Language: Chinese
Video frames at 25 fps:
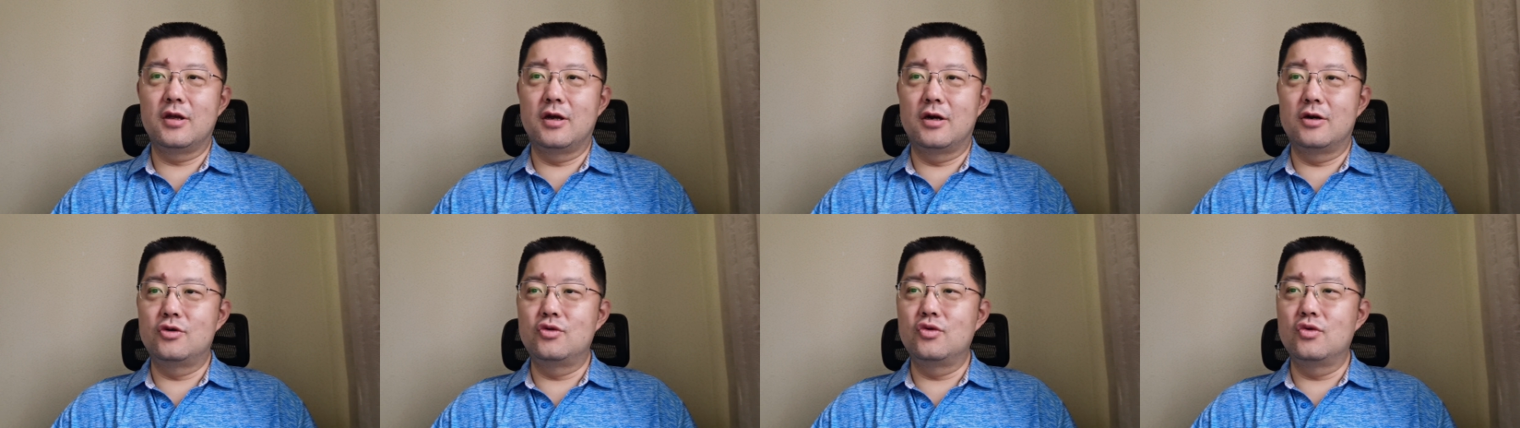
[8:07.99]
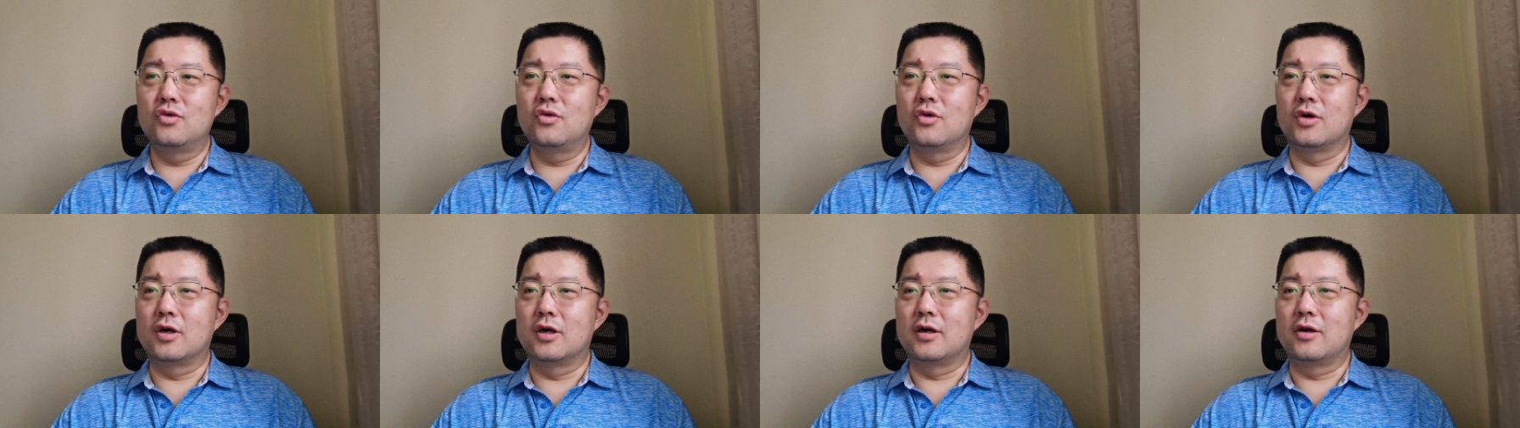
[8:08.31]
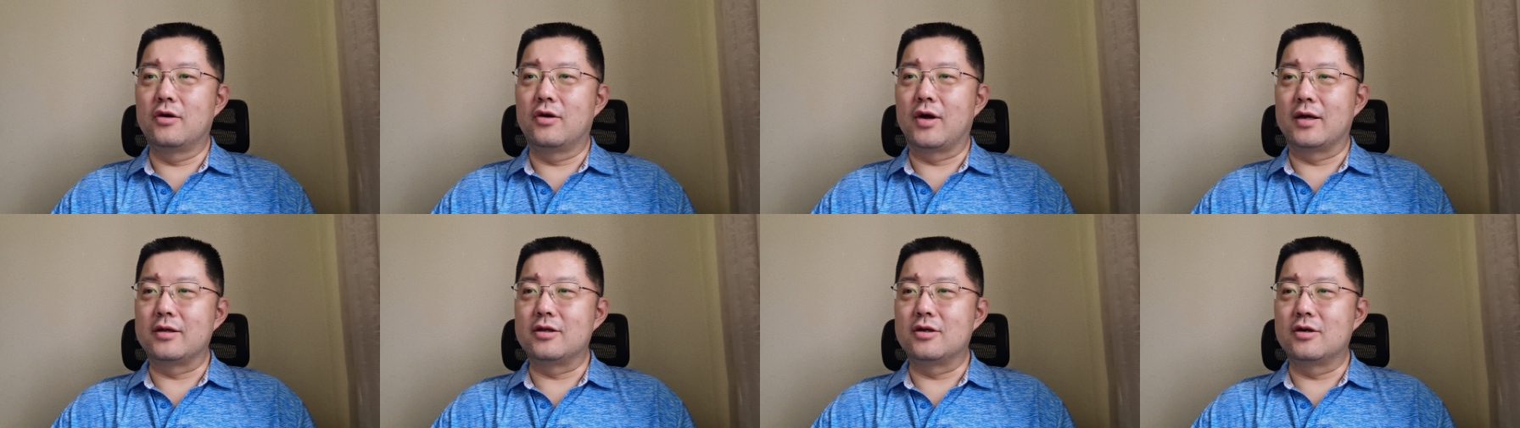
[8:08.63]
但是中国
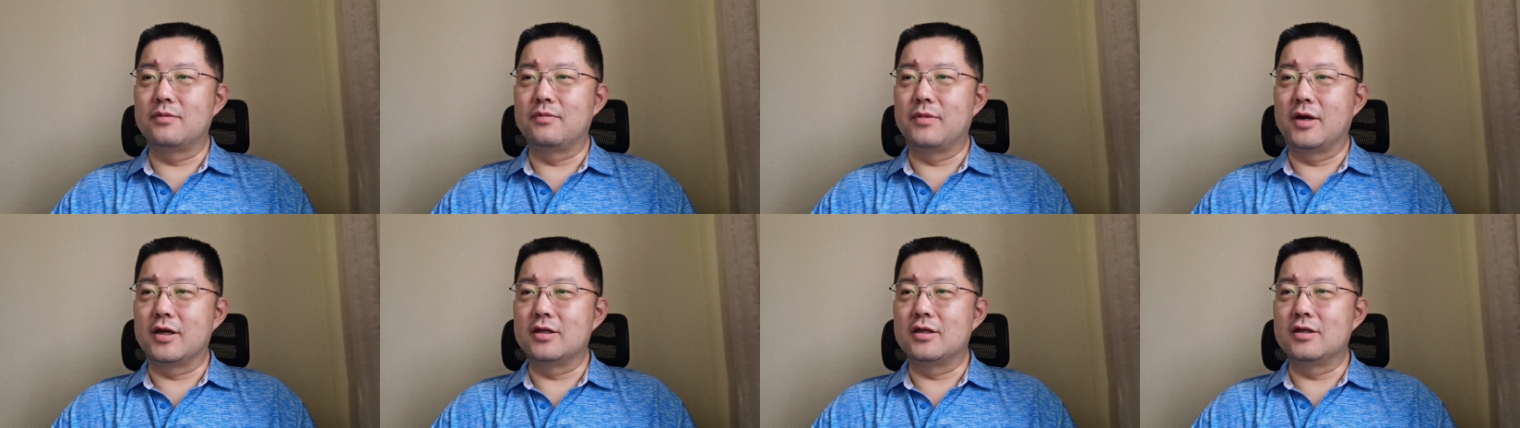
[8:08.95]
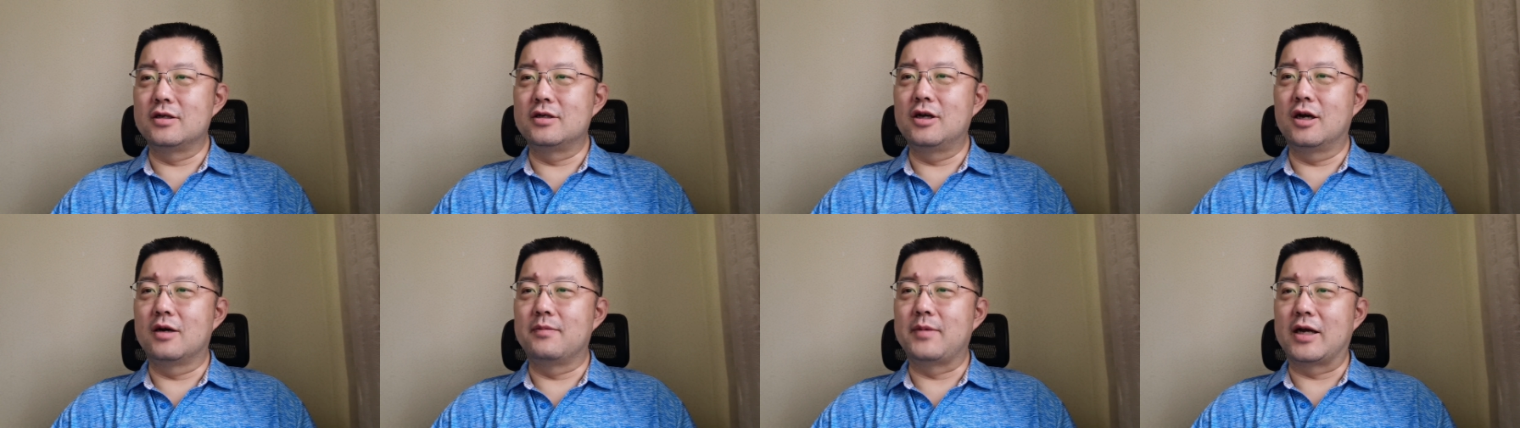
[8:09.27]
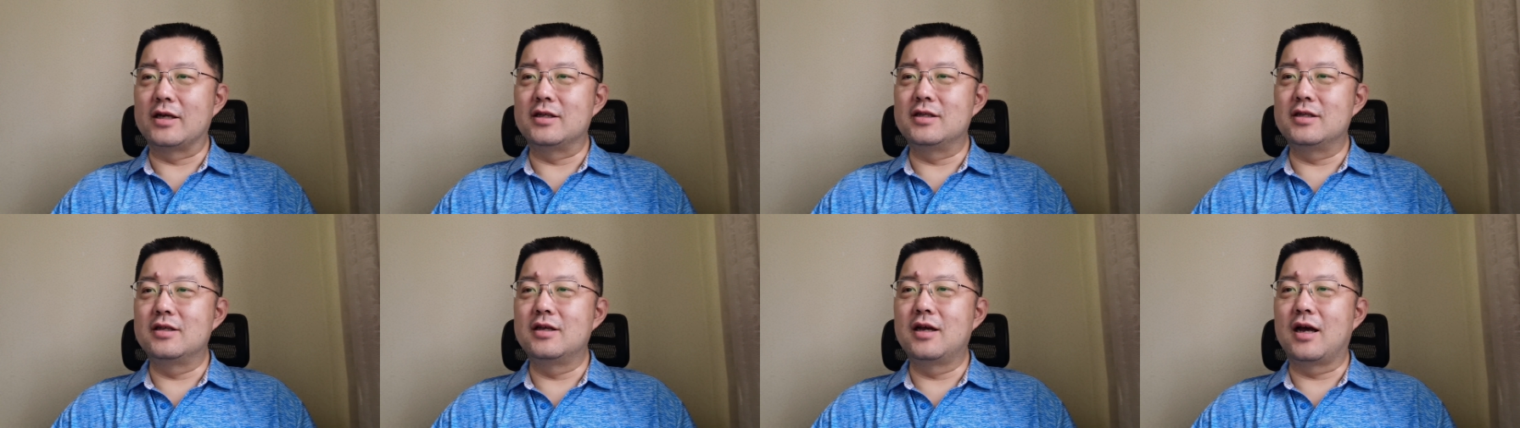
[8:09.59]
人的话，就是每次是要
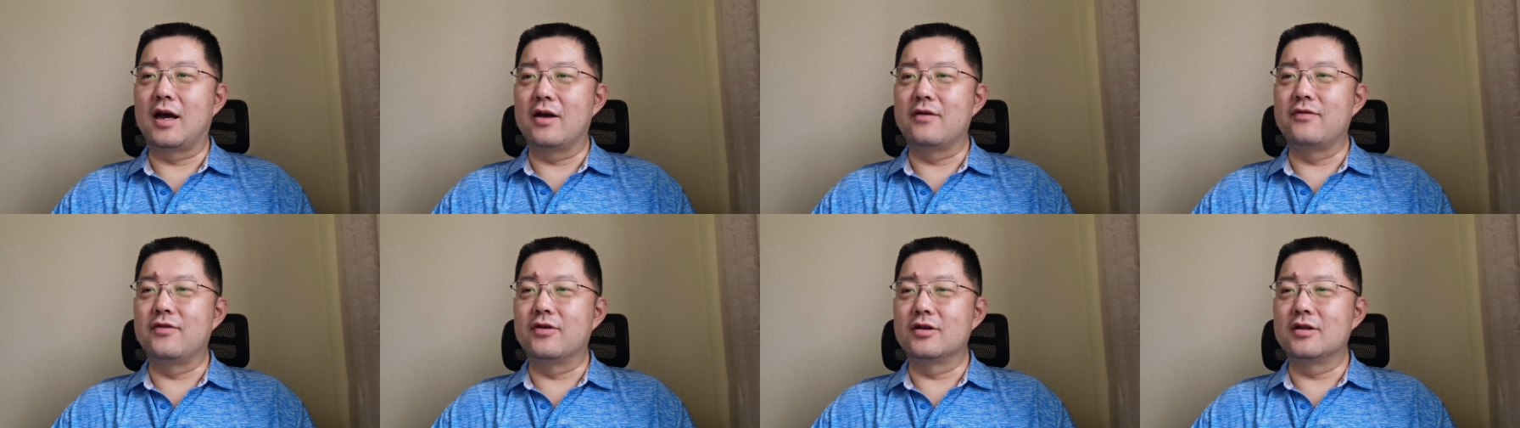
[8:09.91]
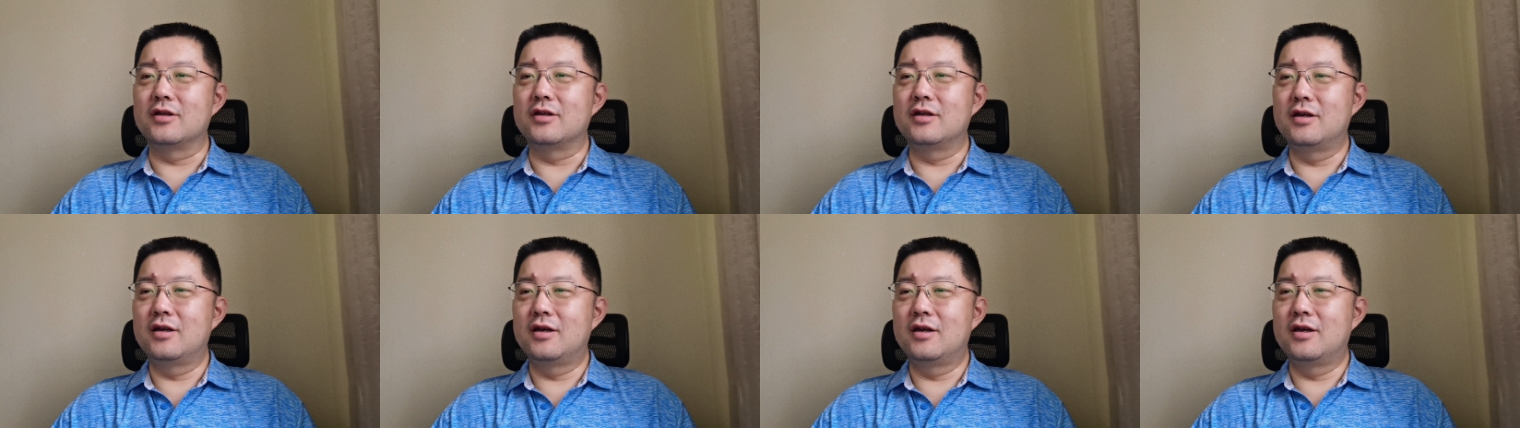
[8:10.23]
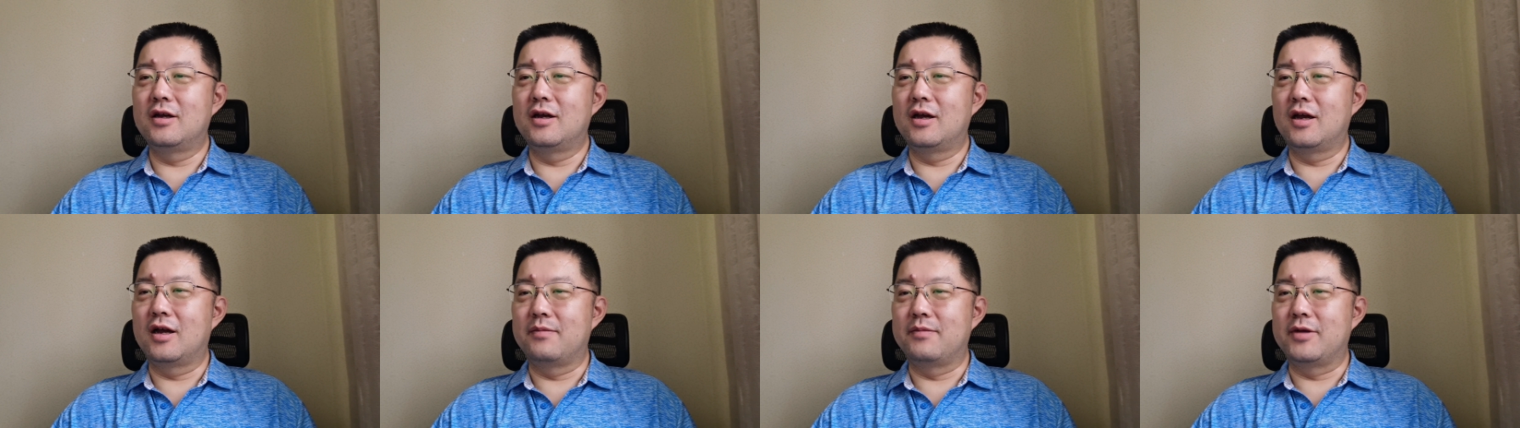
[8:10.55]
买新 iPhone 的，
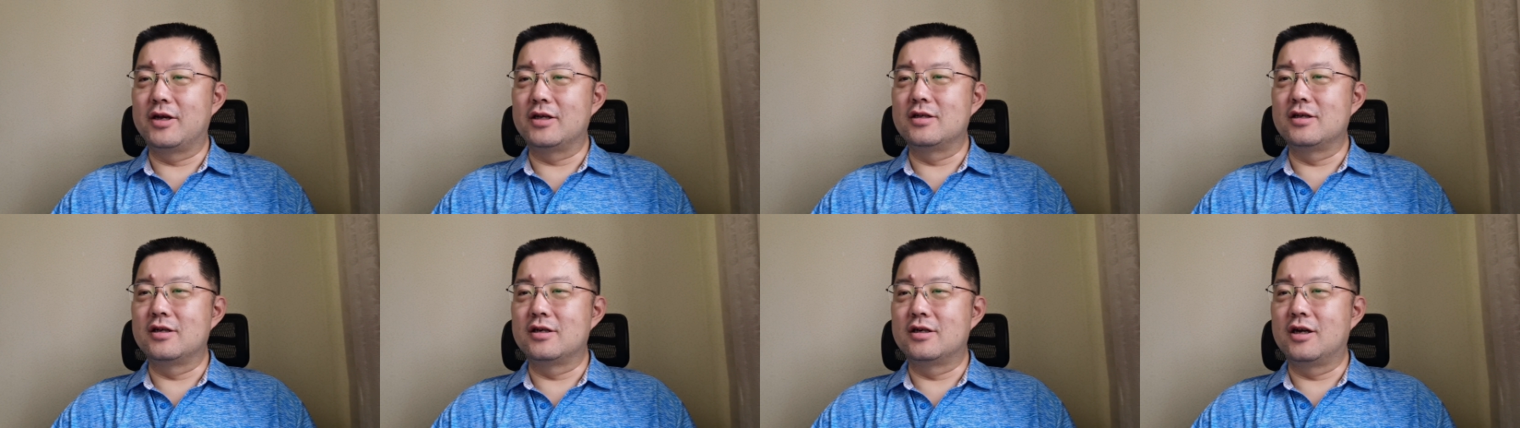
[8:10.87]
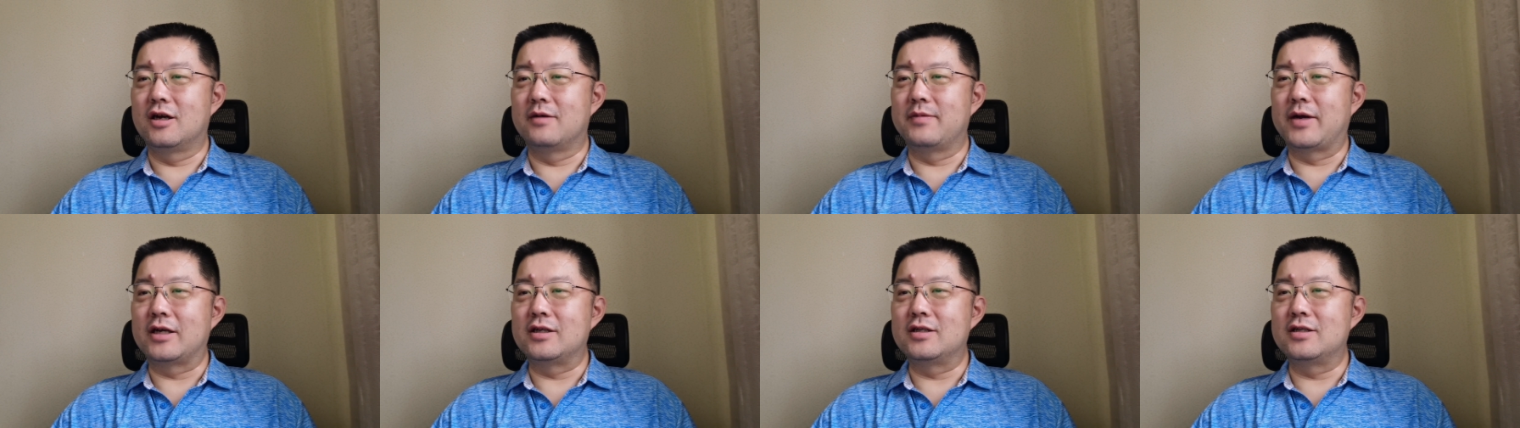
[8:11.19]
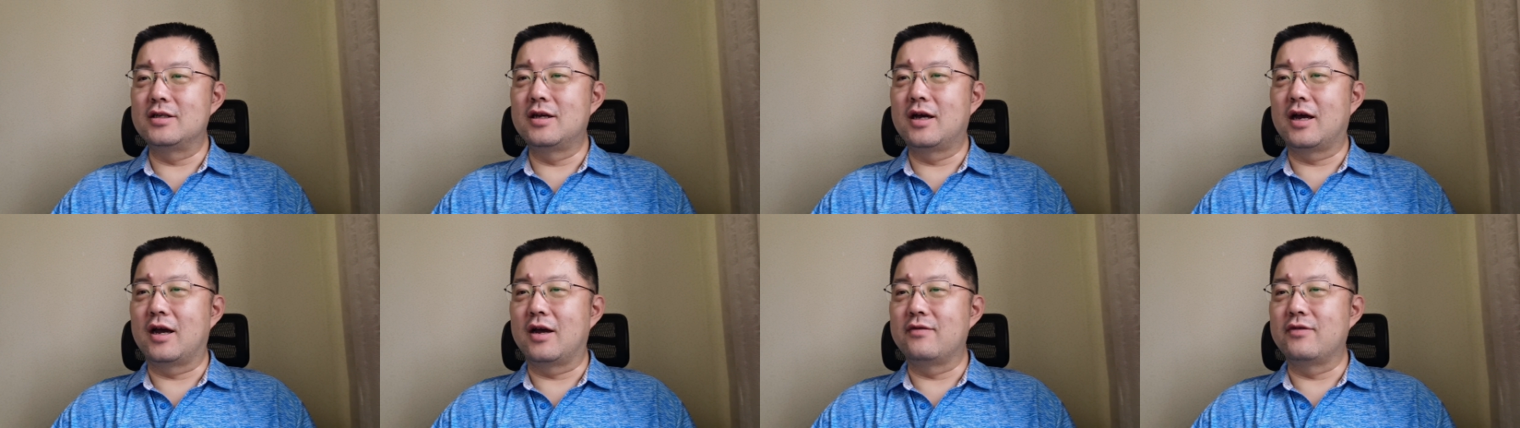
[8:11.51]
呃，每次是要买
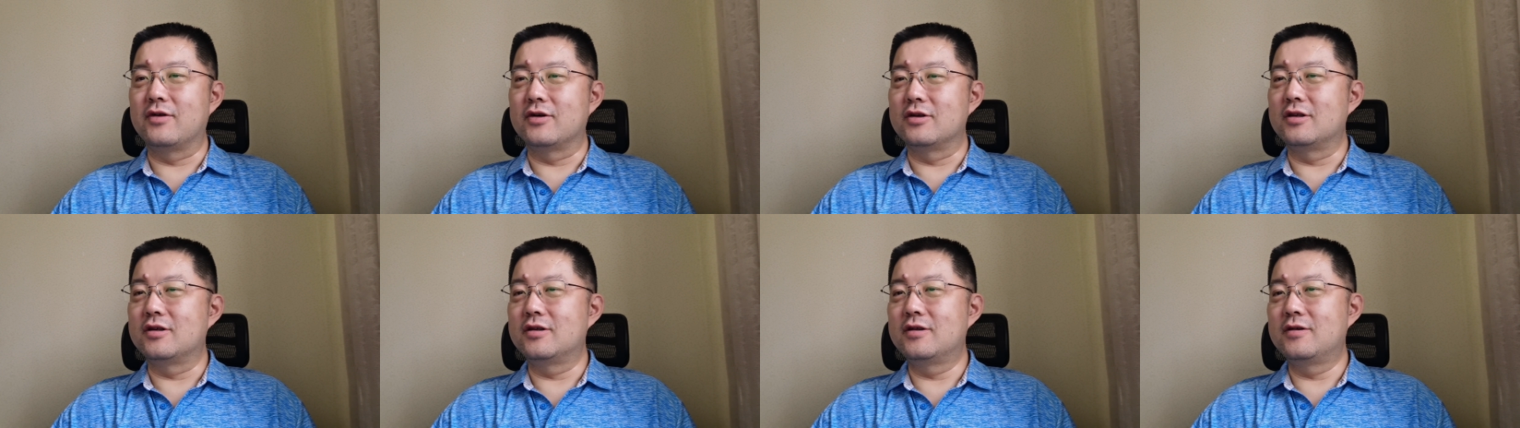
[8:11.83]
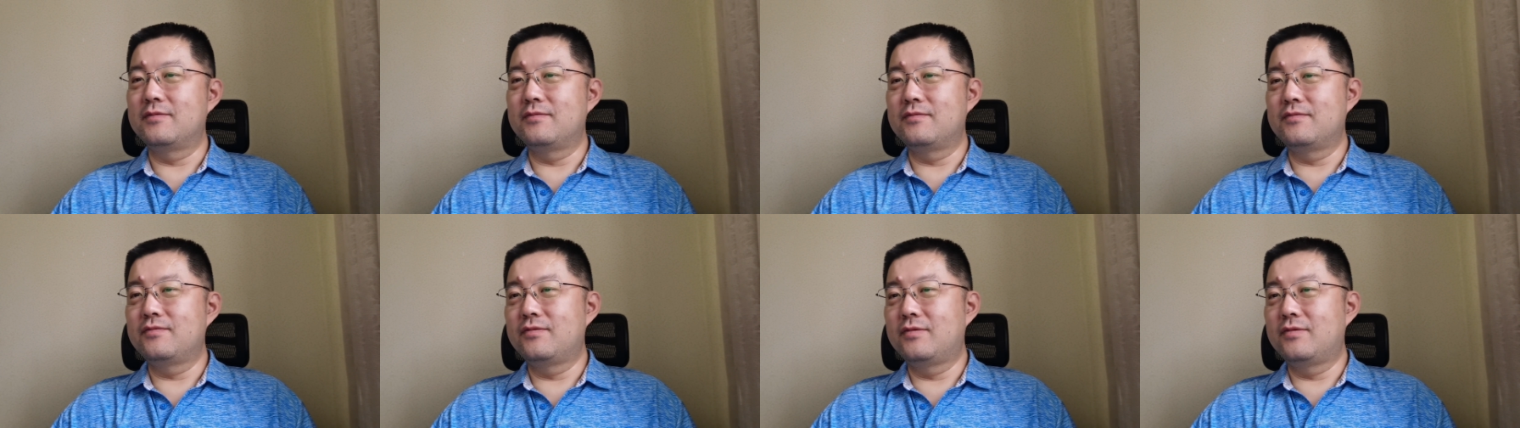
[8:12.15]
新 iPhone 的。